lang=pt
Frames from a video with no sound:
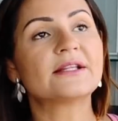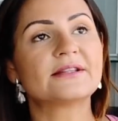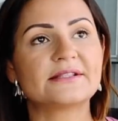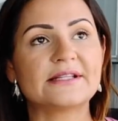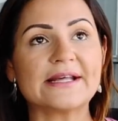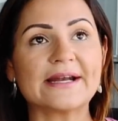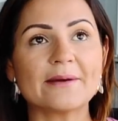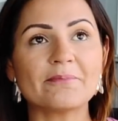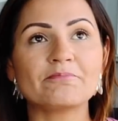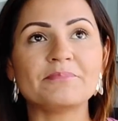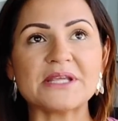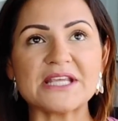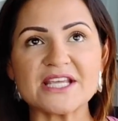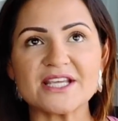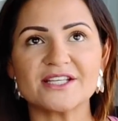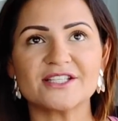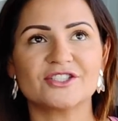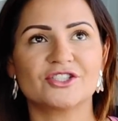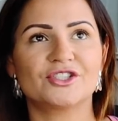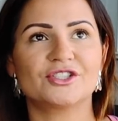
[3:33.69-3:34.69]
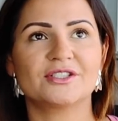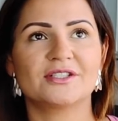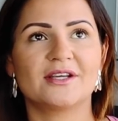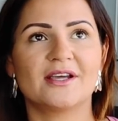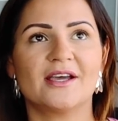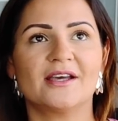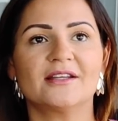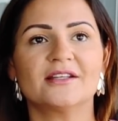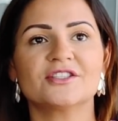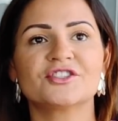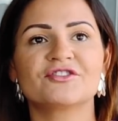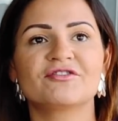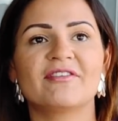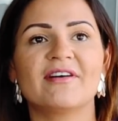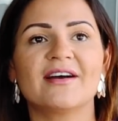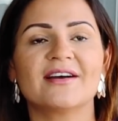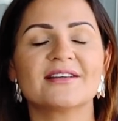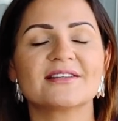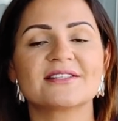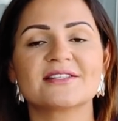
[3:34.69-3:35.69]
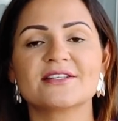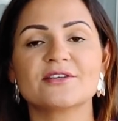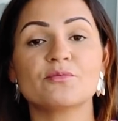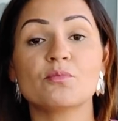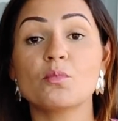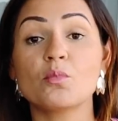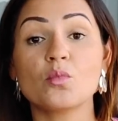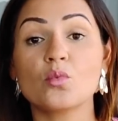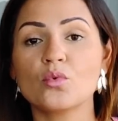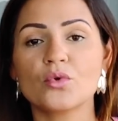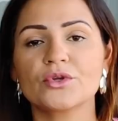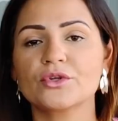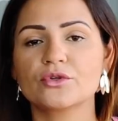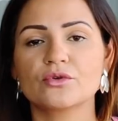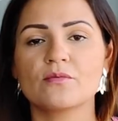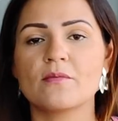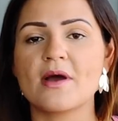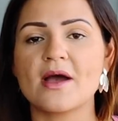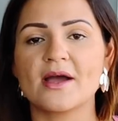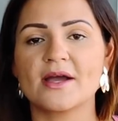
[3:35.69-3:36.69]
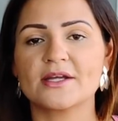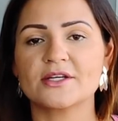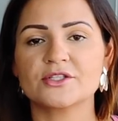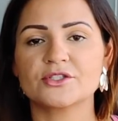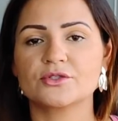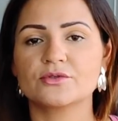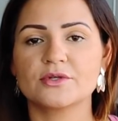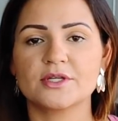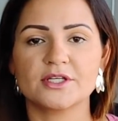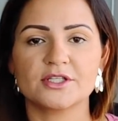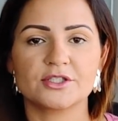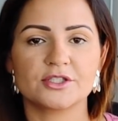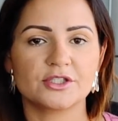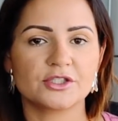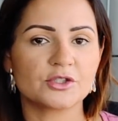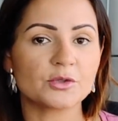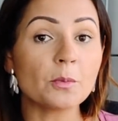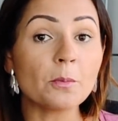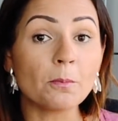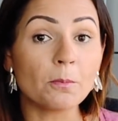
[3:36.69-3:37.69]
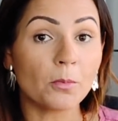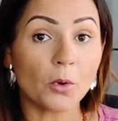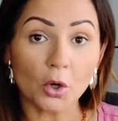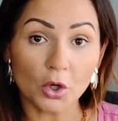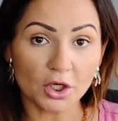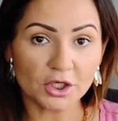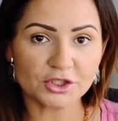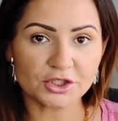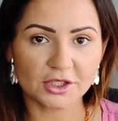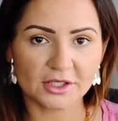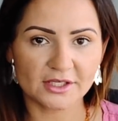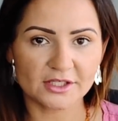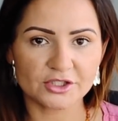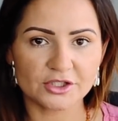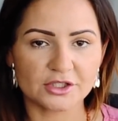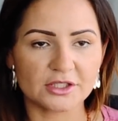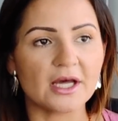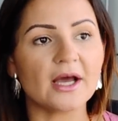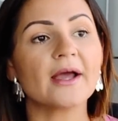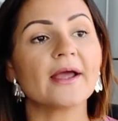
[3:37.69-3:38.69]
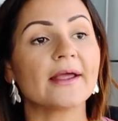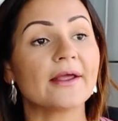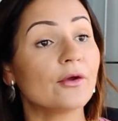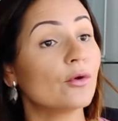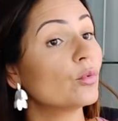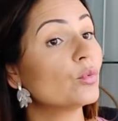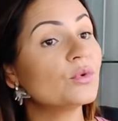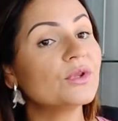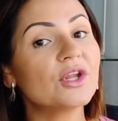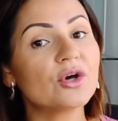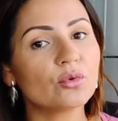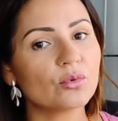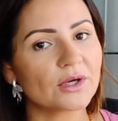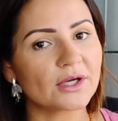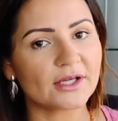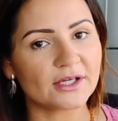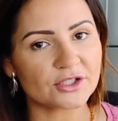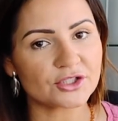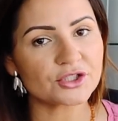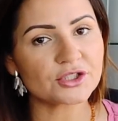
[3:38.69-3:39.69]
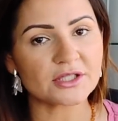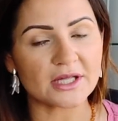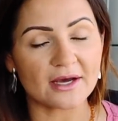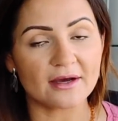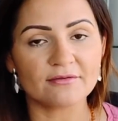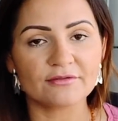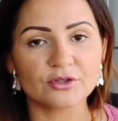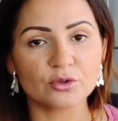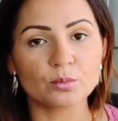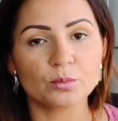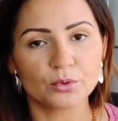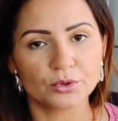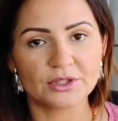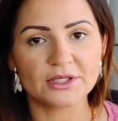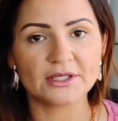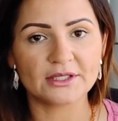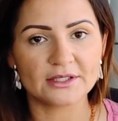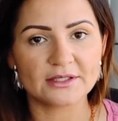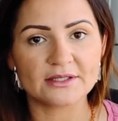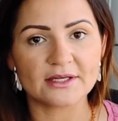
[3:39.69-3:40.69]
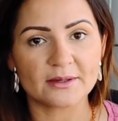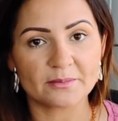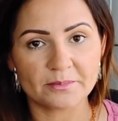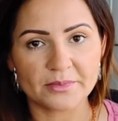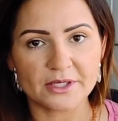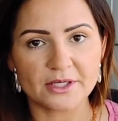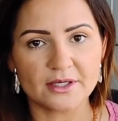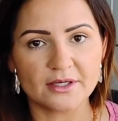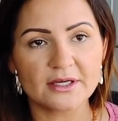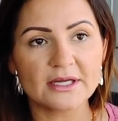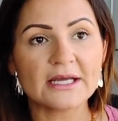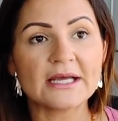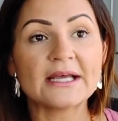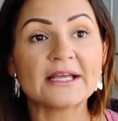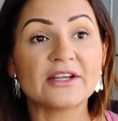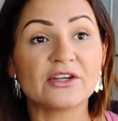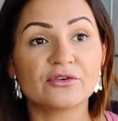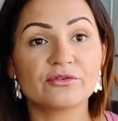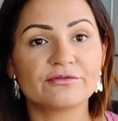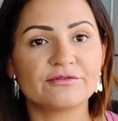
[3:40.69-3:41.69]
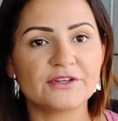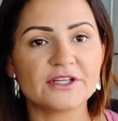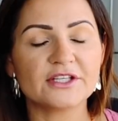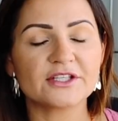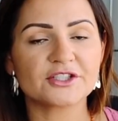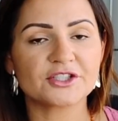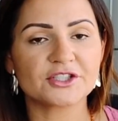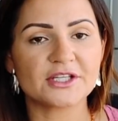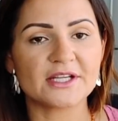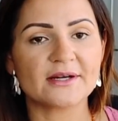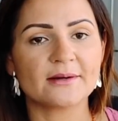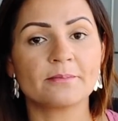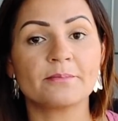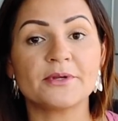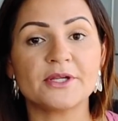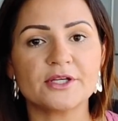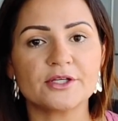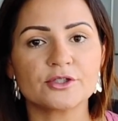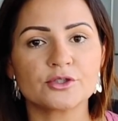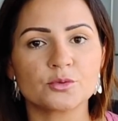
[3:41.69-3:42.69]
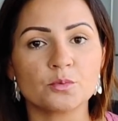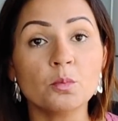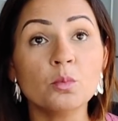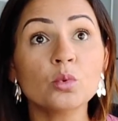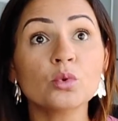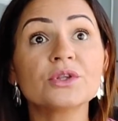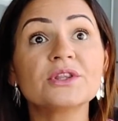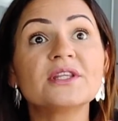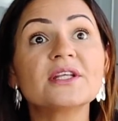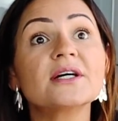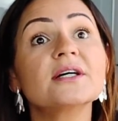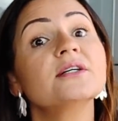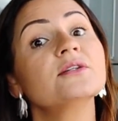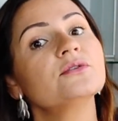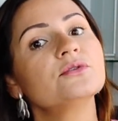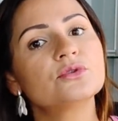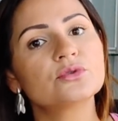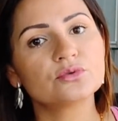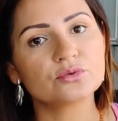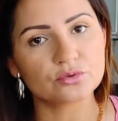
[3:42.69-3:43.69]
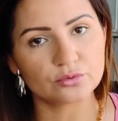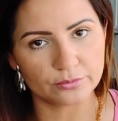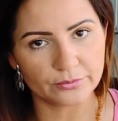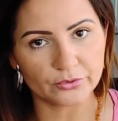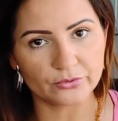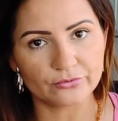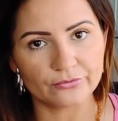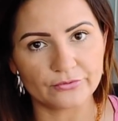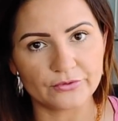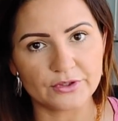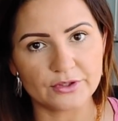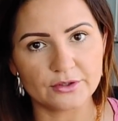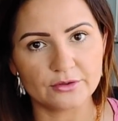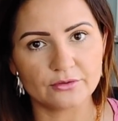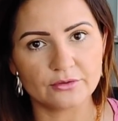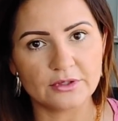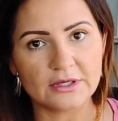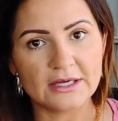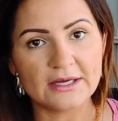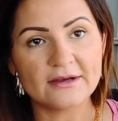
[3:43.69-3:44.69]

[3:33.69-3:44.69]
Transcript: Terapias, elas fazem muito mais do que a gente pode acreditar. Eu não acreditava no poder da terapia e eu vi as terapias mudando o meu filho,